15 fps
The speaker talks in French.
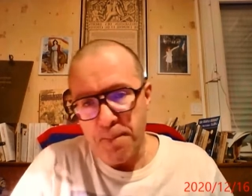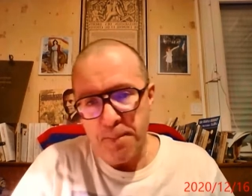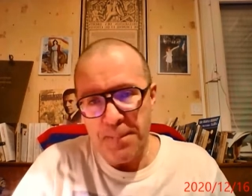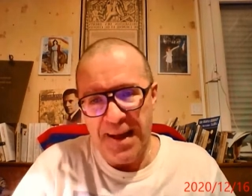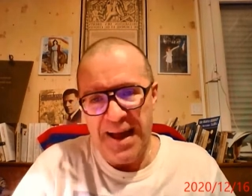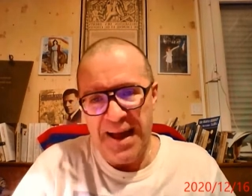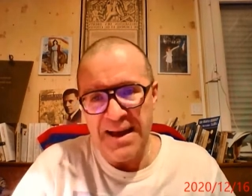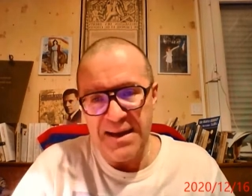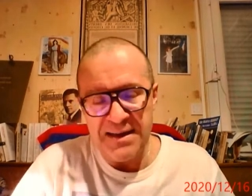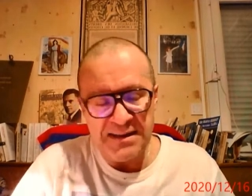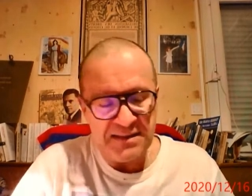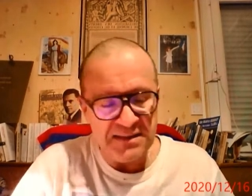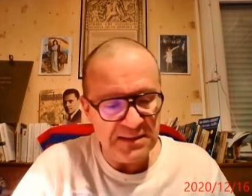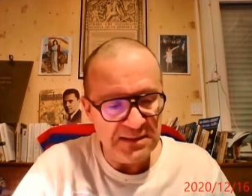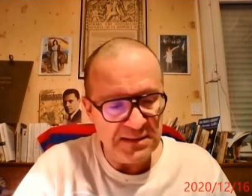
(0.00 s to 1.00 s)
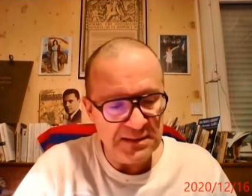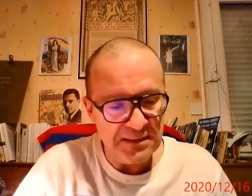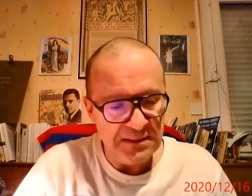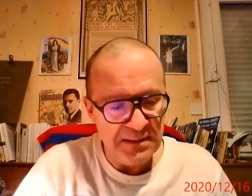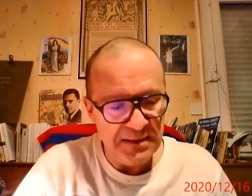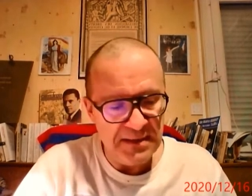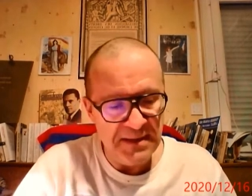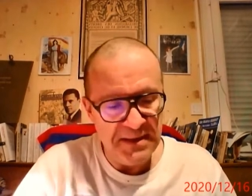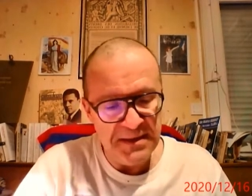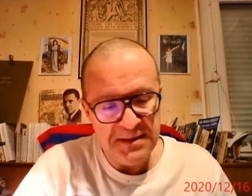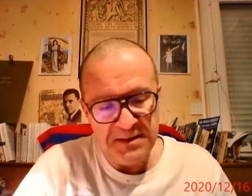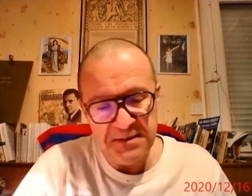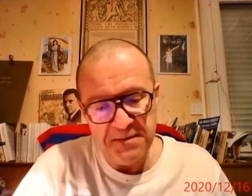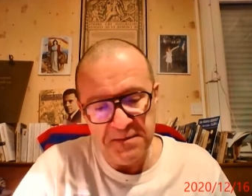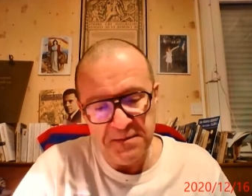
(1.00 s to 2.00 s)
pâle
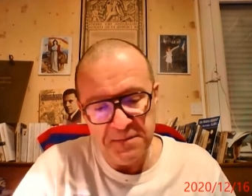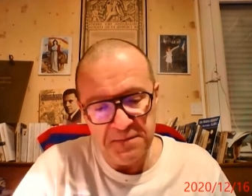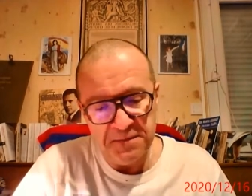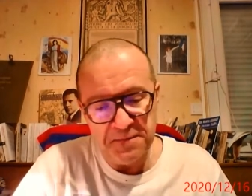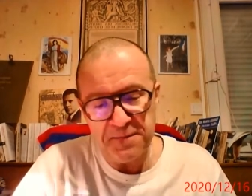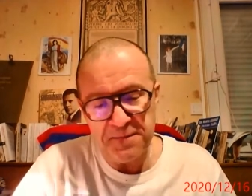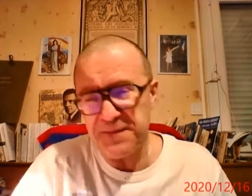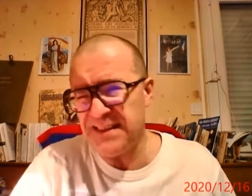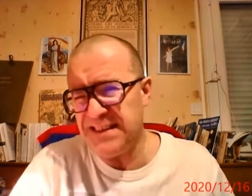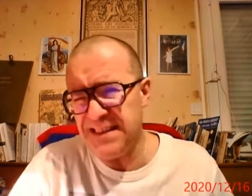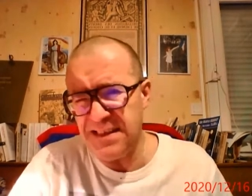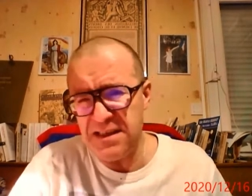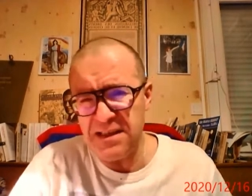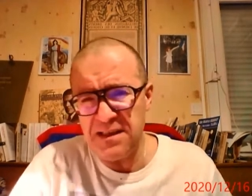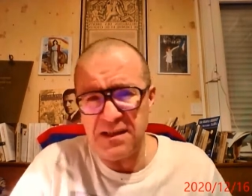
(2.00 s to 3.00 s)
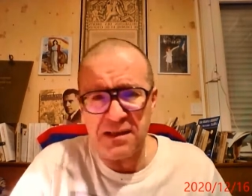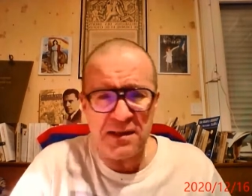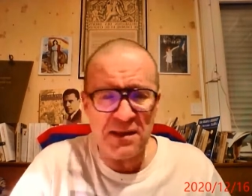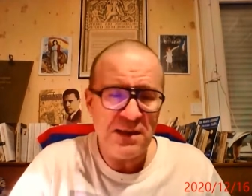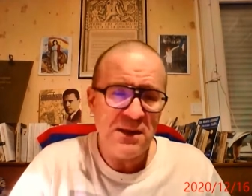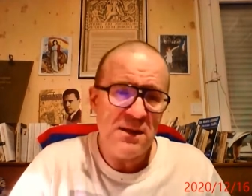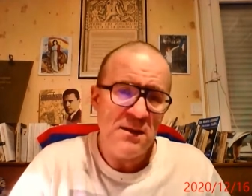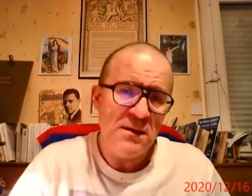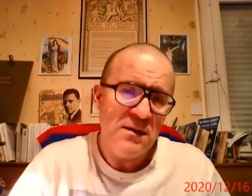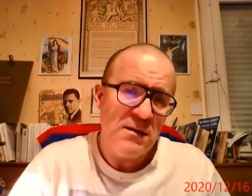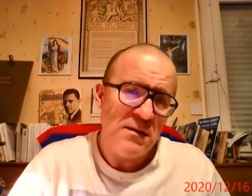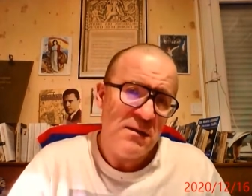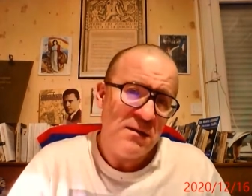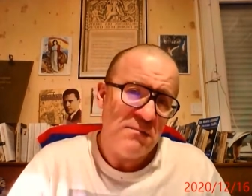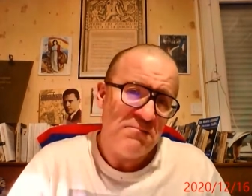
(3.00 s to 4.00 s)
et fatigué,
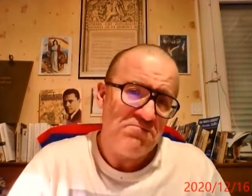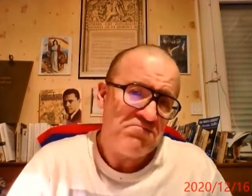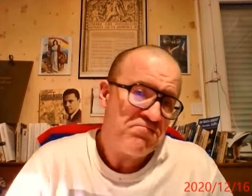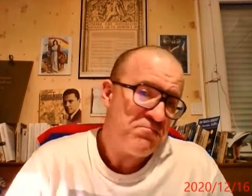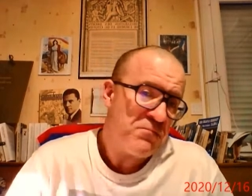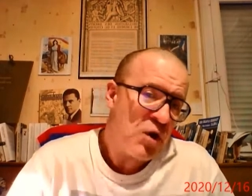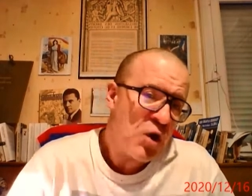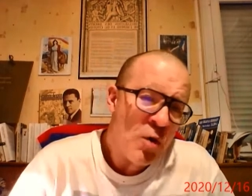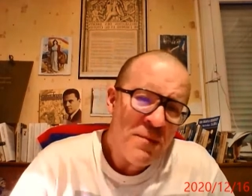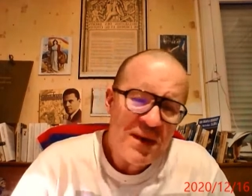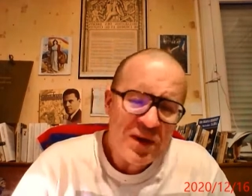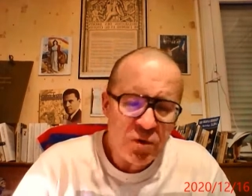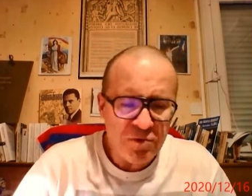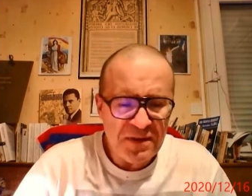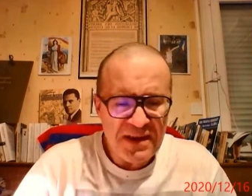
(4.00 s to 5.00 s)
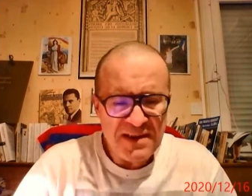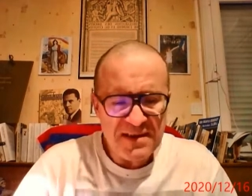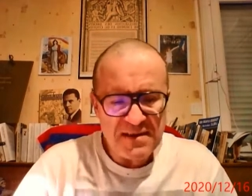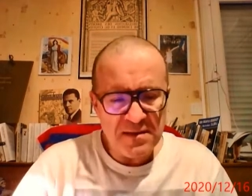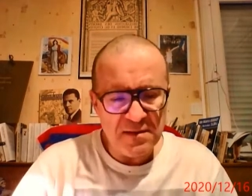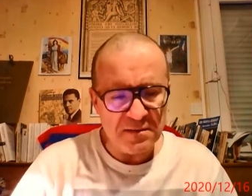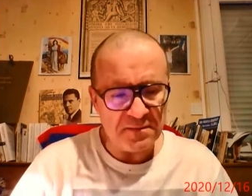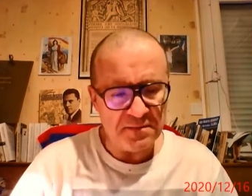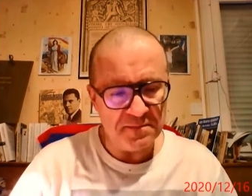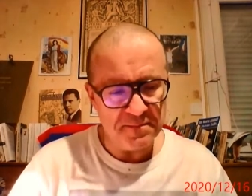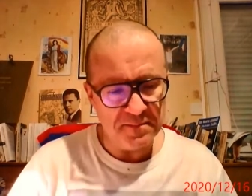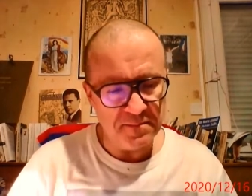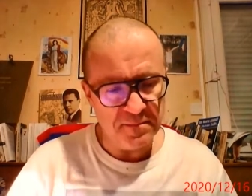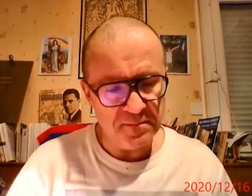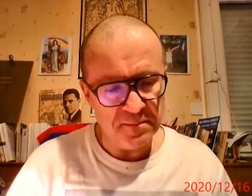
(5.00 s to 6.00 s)
comme un convalescent,
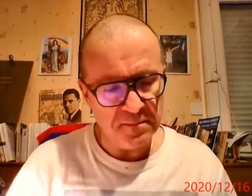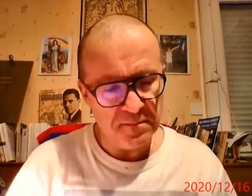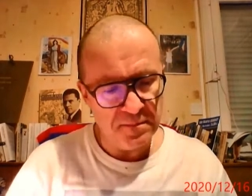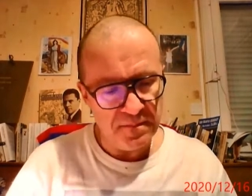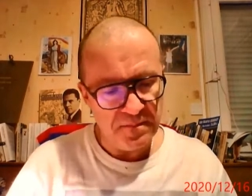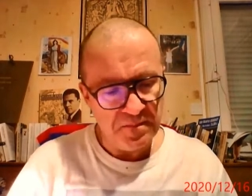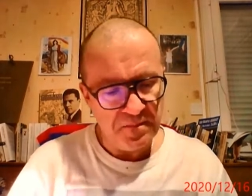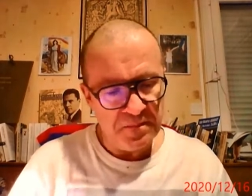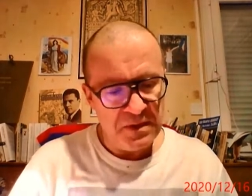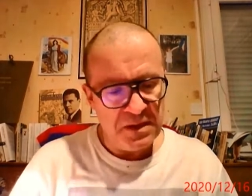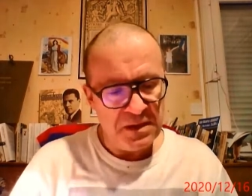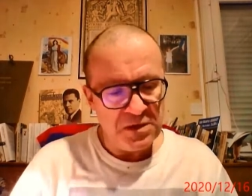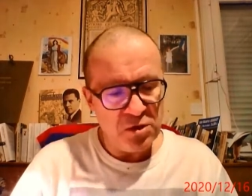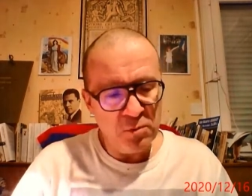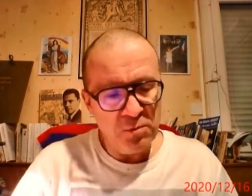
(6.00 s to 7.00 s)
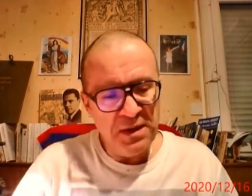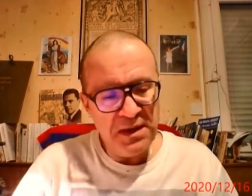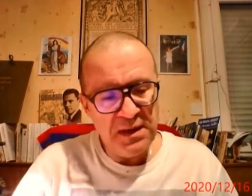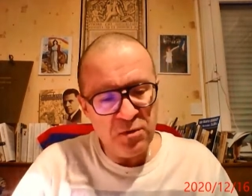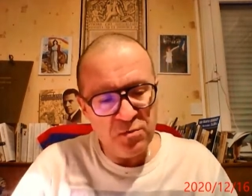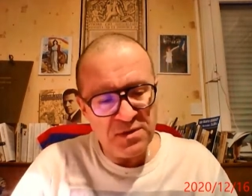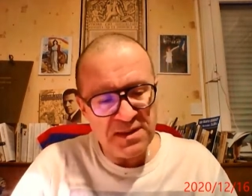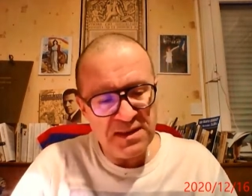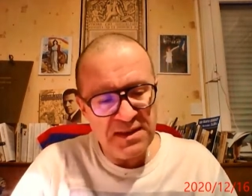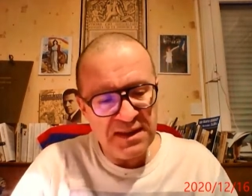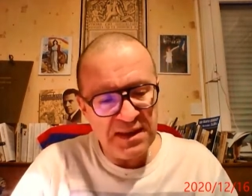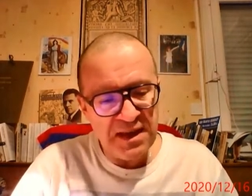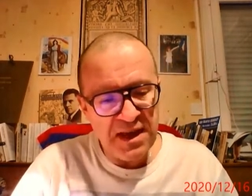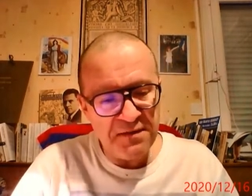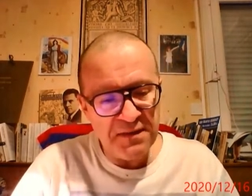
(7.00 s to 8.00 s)
semblait
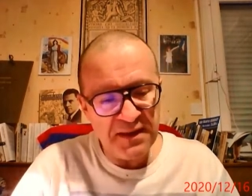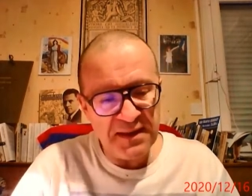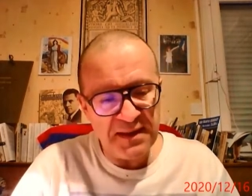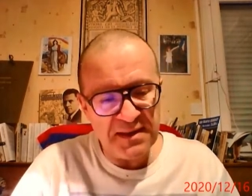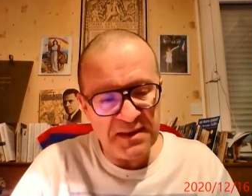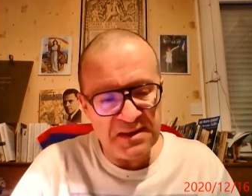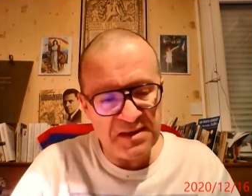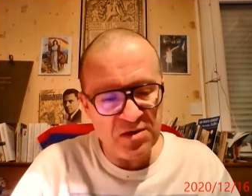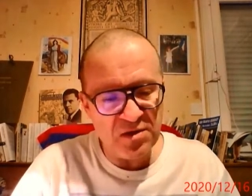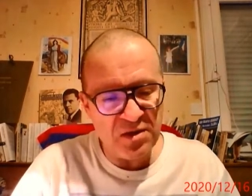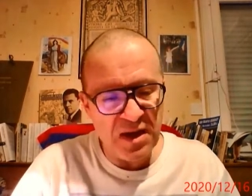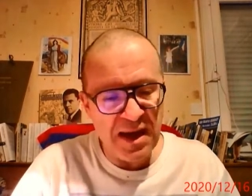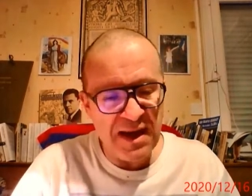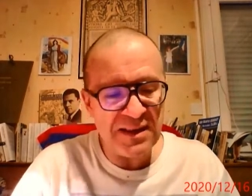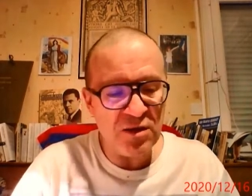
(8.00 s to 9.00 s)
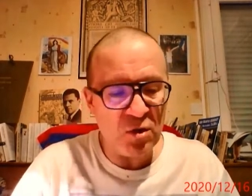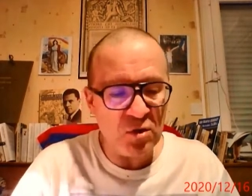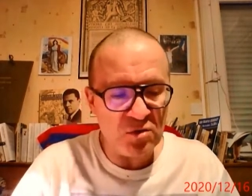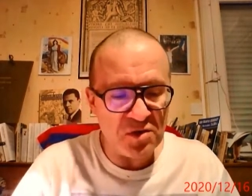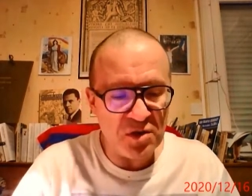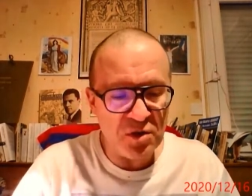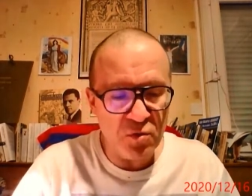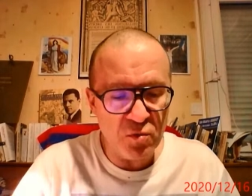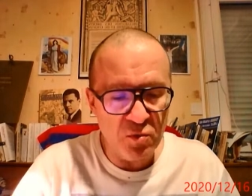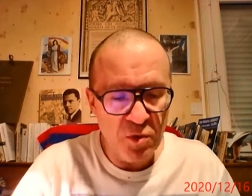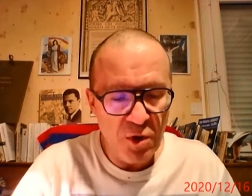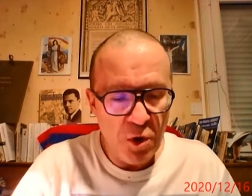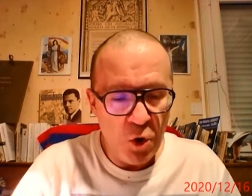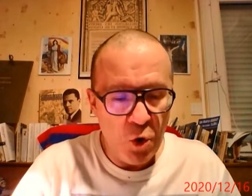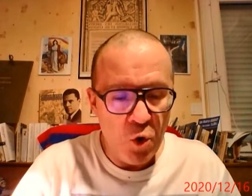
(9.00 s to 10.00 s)
considérer avec attention
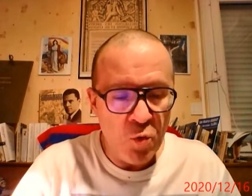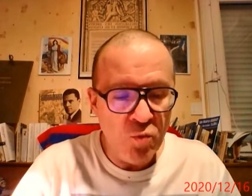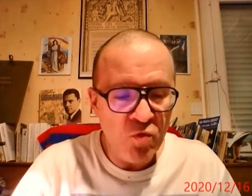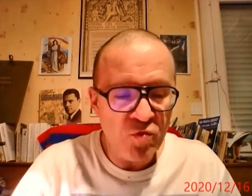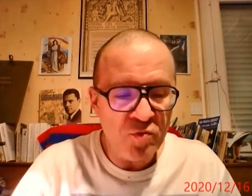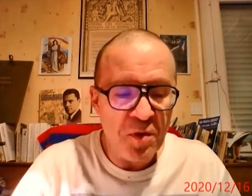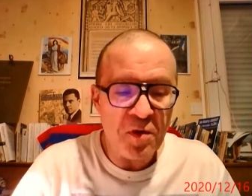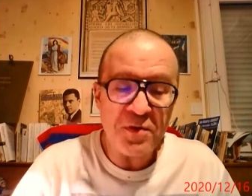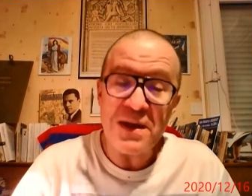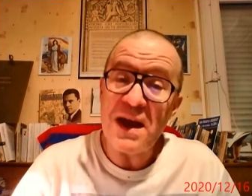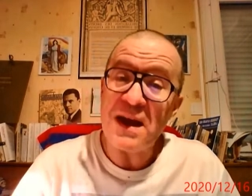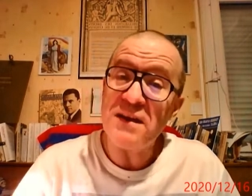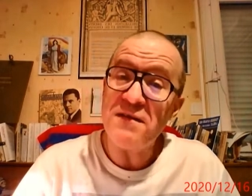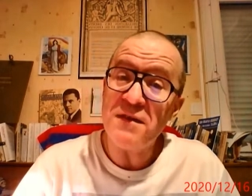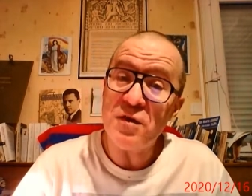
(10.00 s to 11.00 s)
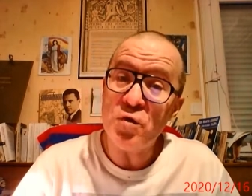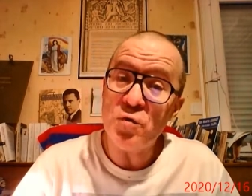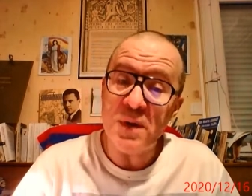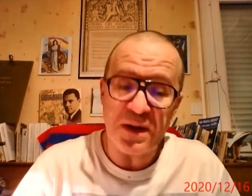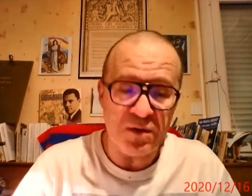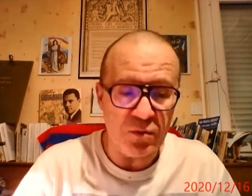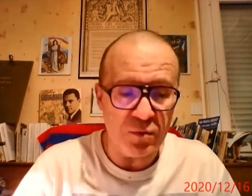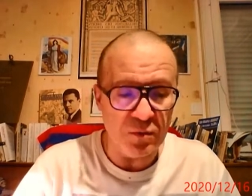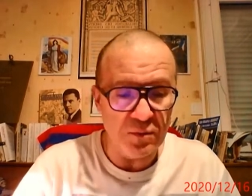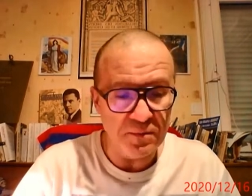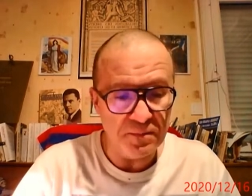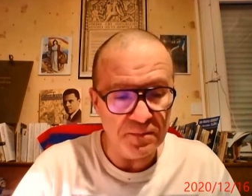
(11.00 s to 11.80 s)
le mouvement d'arrivée du bateau.